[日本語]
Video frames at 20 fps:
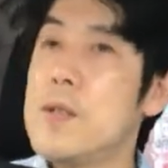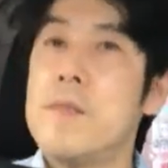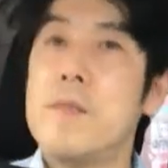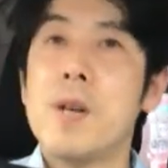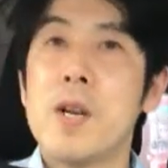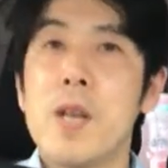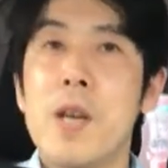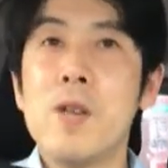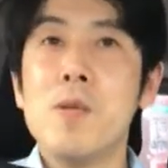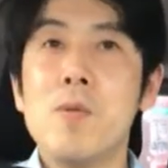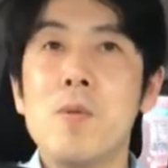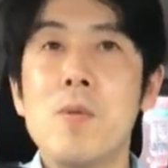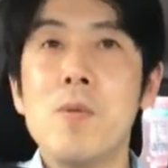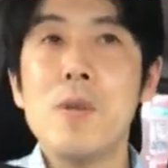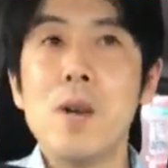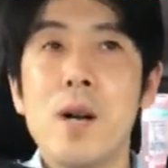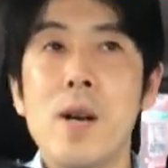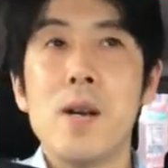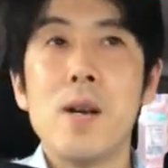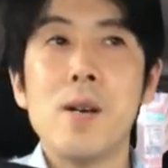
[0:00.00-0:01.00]
まあ、元号
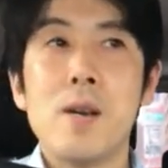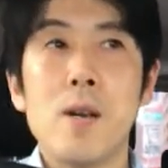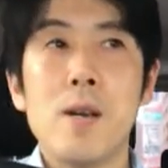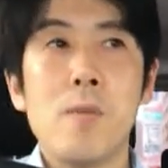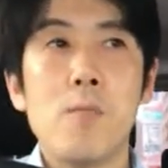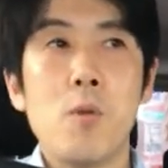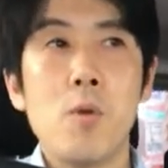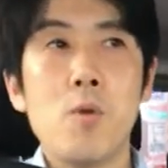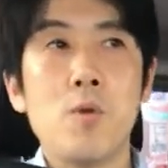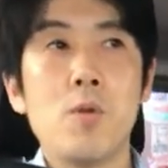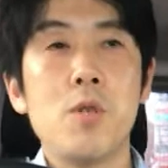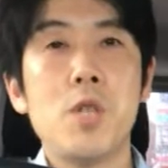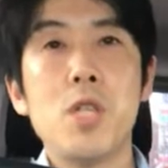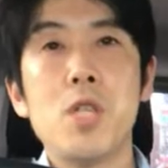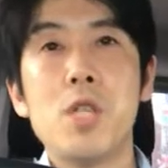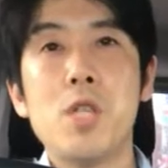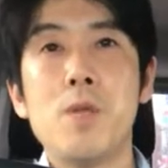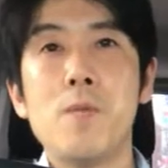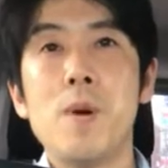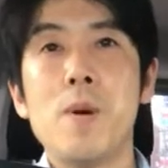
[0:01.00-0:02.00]
が、え僕自
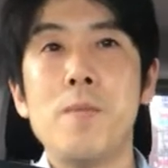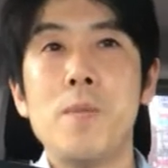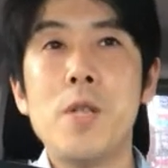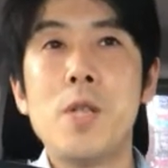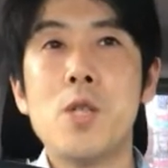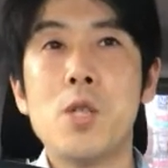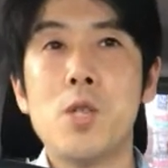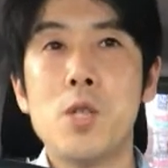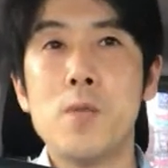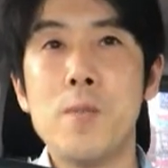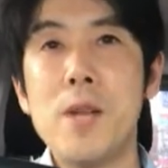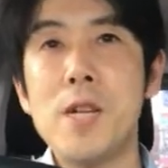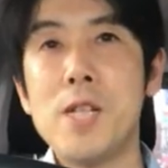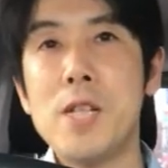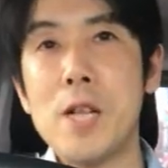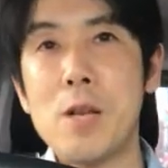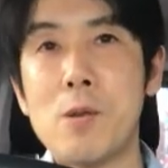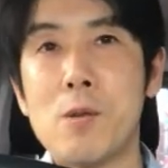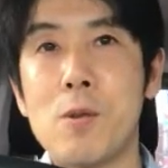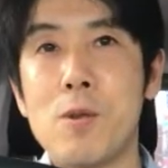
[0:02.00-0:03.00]
身は3つ目に
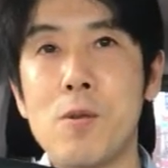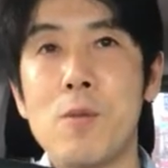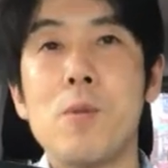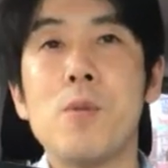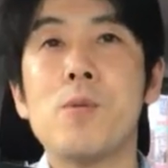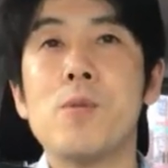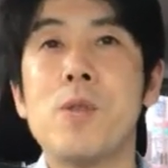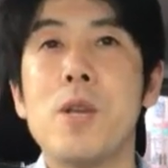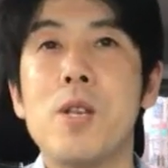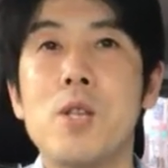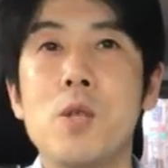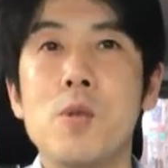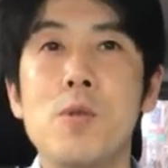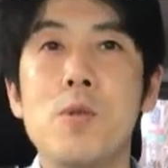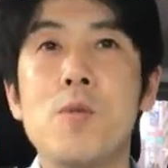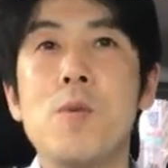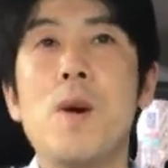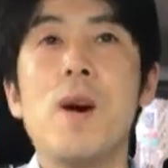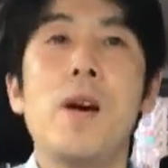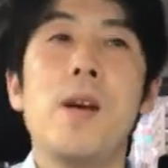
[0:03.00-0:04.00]
なるということで
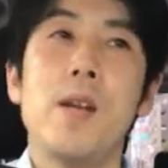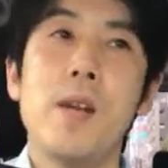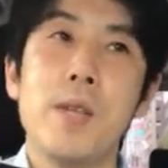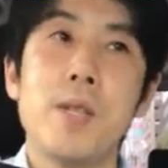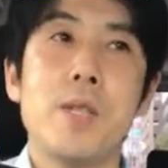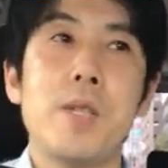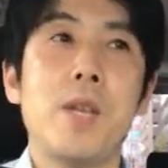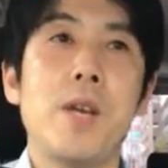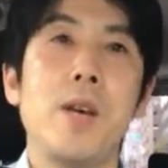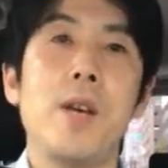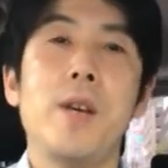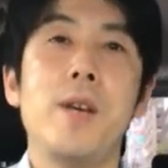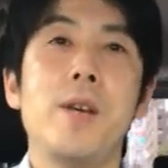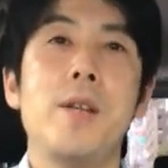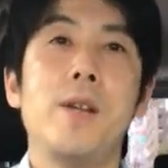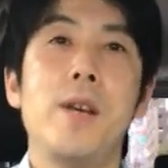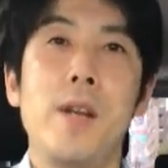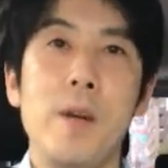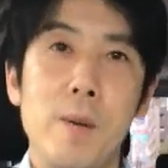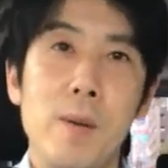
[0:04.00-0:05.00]
昭和平成
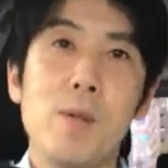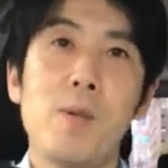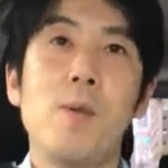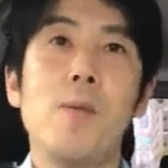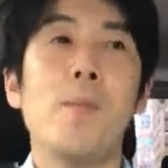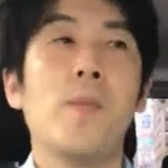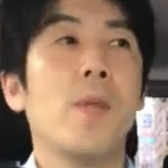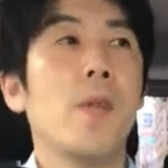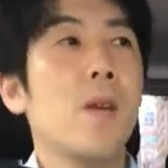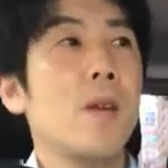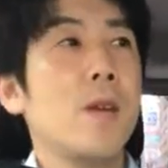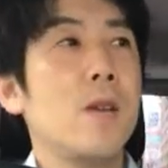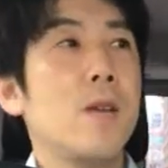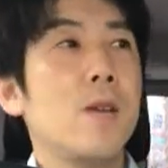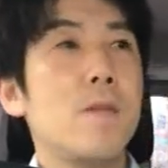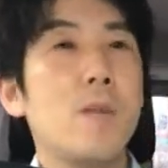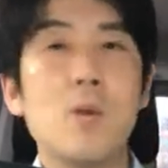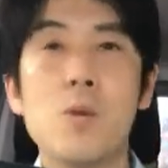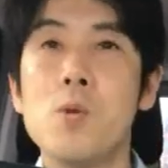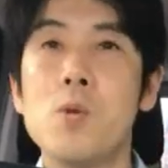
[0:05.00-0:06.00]
令和と、
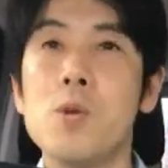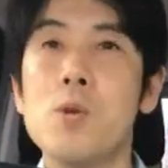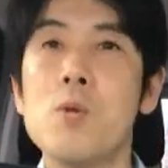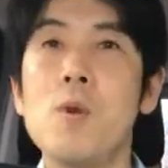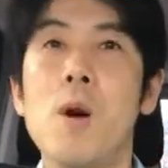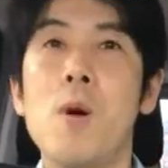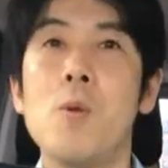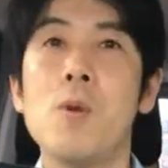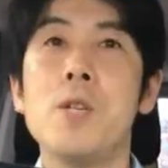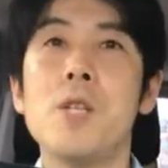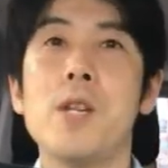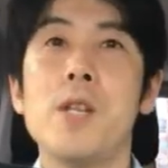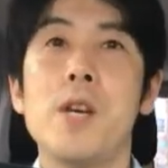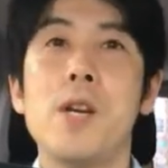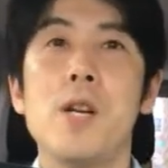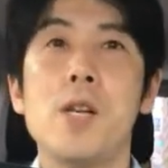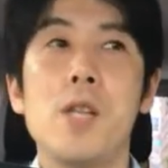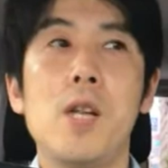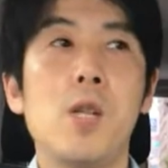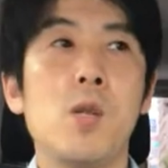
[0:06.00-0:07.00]
まあ、そういう人が多いんじゃな
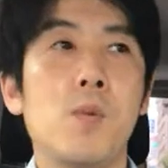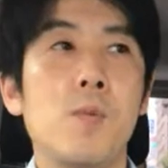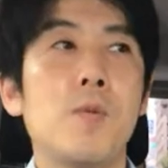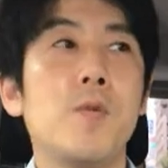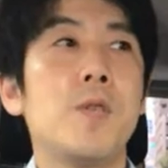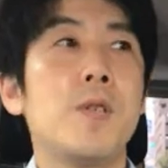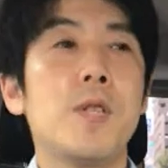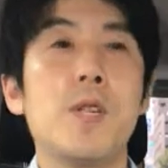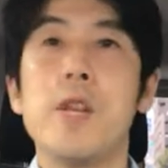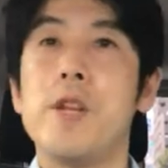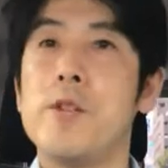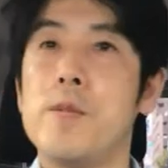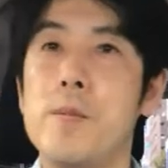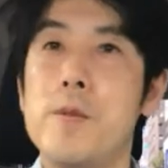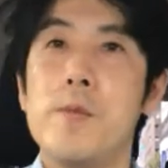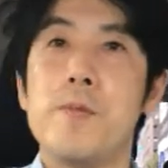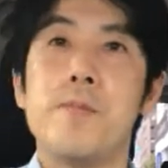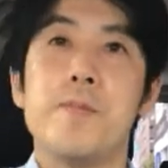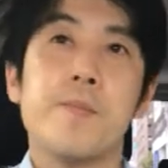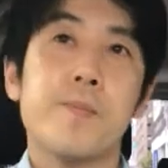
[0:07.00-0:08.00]
いかなと思うんですけれど
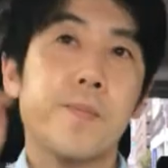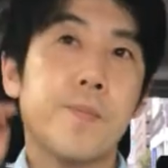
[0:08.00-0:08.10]
も